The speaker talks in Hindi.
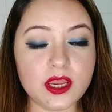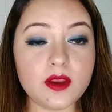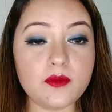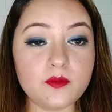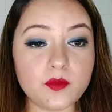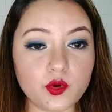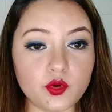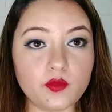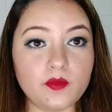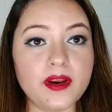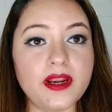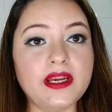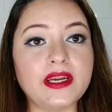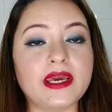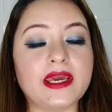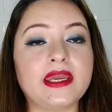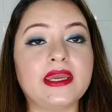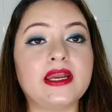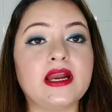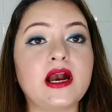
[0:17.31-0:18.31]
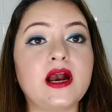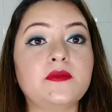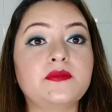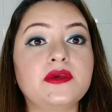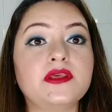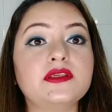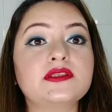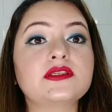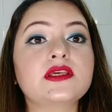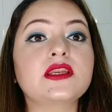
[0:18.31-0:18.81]
इम्प्रूवमेंट आएगा
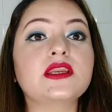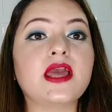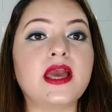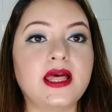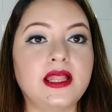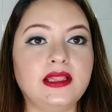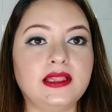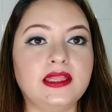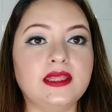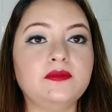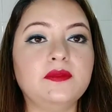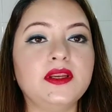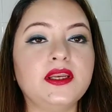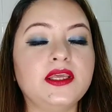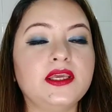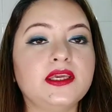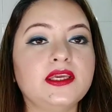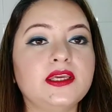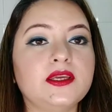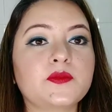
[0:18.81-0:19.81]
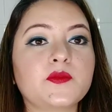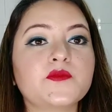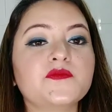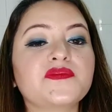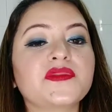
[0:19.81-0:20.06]
आपकी स्किन हेल्दी बनेगी